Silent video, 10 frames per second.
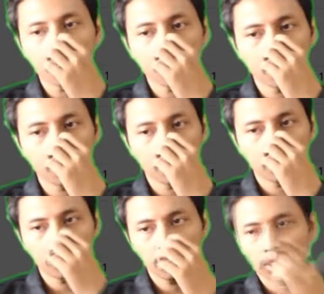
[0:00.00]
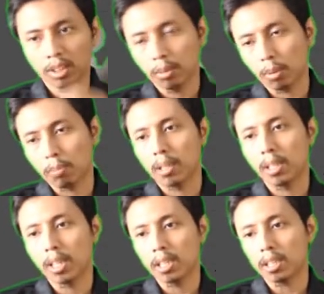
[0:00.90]
di sana
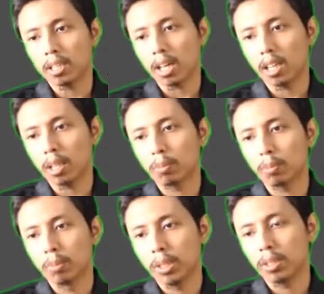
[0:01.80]
perbandingannya terhadap bumi.